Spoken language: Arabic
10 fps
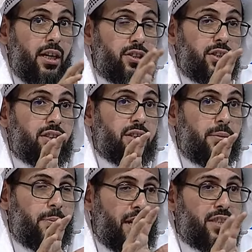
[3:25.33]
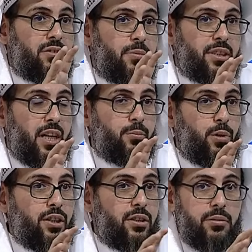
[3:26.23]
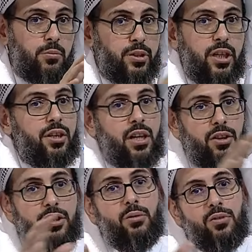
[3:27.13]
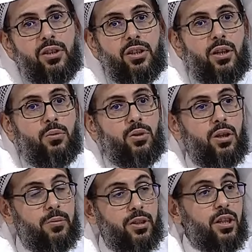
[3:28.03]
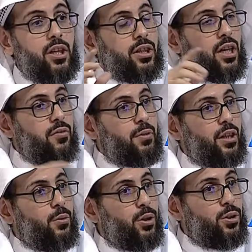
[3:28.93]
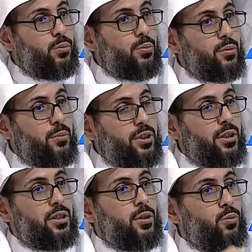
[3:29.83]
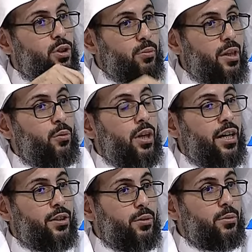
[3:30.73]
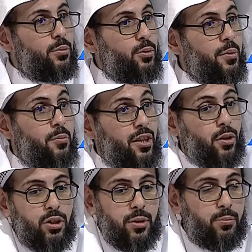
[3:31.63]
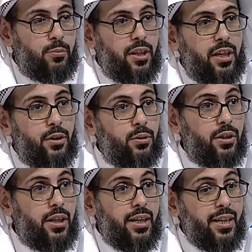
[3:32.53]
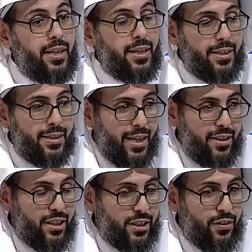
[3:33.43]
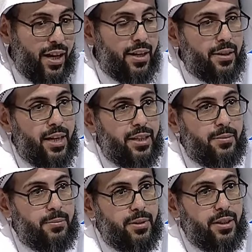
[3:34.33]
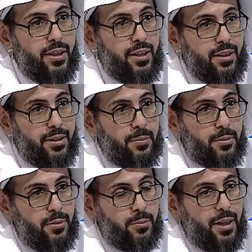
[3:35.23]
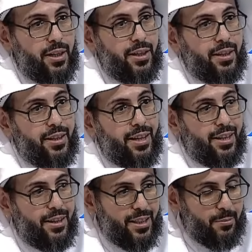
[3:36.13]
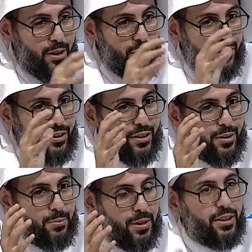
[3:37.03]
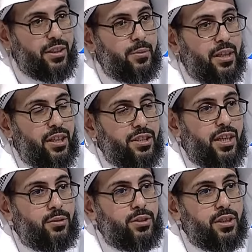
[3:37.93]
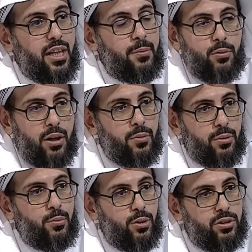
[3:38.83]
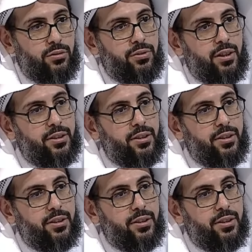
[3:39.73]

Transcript: الشخص البارز في مجال معين، مجال رياضي او فني او علمي، يعرف متى ولد ومن متى تزوج ومن اولاده وماذا يحب وماذا ياكل. هذا الجفاء يعني آه، مع عدم معرفه بيت النبي عليه الصلاه والسلام هو امر مؤسف يعني.